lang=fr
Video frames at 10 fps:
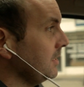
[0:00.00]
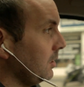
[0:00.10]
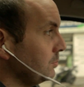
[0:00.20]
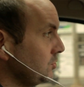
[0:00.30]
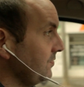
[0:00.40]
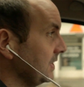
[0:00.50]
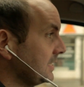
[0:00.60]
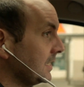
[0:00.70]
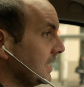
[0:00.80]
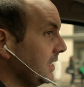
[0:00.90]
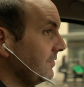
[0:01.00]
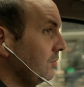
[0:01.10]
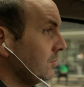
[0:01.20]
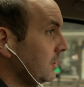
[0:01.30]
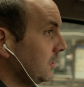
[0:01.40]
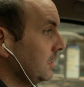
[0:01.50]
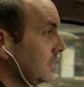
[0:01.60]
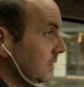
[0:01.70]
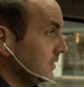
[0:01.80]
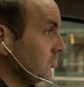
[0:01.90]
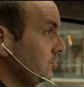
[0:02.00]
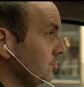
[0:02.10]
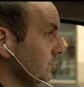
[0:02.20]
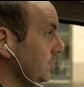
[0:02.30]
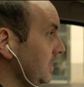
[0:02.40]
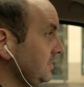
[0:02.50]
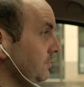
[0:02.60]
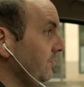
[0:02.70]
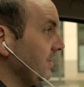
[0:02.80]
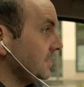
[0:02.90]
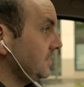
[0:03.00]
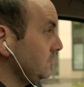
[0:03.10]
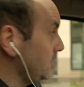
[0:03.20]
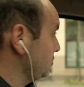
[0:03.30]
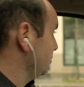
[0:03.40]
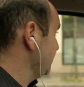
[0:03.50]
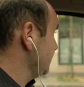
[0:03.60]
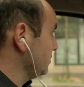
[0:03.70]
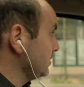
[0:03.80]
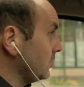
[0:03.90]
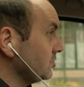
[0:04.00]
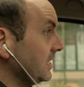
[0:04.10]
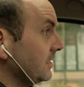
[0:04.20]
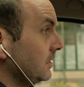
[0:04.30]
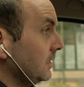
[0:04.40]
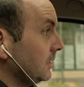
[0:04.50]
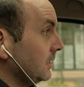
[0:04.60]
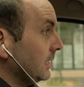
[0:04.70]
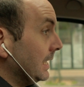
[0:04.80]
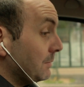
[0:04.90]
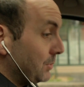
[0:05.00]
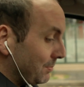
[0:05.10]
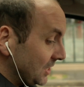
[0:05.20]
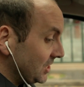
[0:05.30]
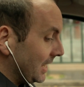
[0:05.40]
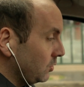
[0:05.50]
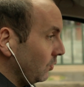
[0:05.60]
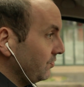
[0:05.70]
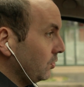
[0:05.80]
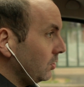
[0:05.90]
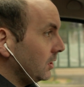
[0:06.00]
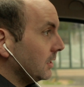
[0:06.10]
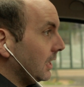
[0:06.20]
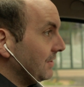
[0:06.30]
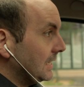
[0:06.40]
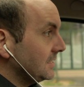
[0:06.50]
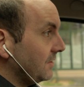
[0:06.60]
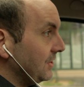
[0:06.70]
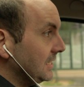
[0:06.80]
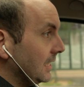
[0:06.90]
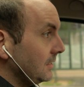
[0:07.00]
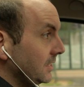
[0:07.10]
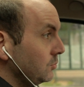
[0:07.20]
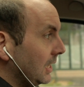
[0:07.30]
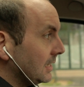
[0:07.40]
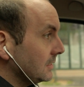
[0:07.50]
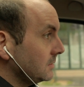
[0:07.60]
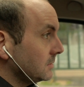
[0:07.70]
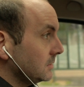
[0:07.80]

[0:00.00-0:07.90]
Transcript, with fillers: Alors, monsieur fait un caca nerveux. Ah, je te jure, ceux-là, s'ils pouvaient rester sur les chantiers, ça nous arrangerait. Et puis après, j'ai la conf call avec les Africains, les Noirs, là.